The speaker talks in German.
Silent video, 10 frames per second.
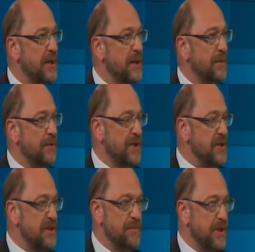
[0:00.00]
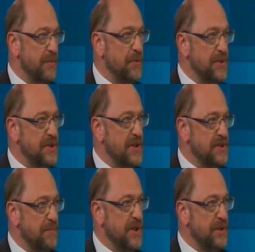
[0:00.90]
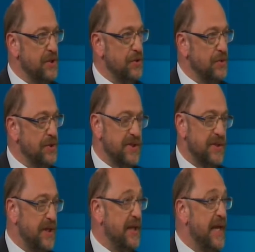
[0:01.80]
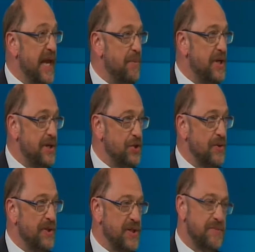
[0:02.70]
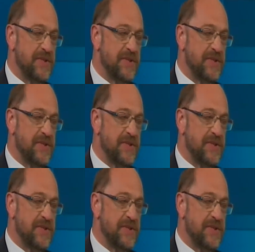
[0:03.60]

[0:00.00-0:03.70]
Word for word: Und deshalb mit einem Bundeskanzler Martin Schulz gäbe es schon das, was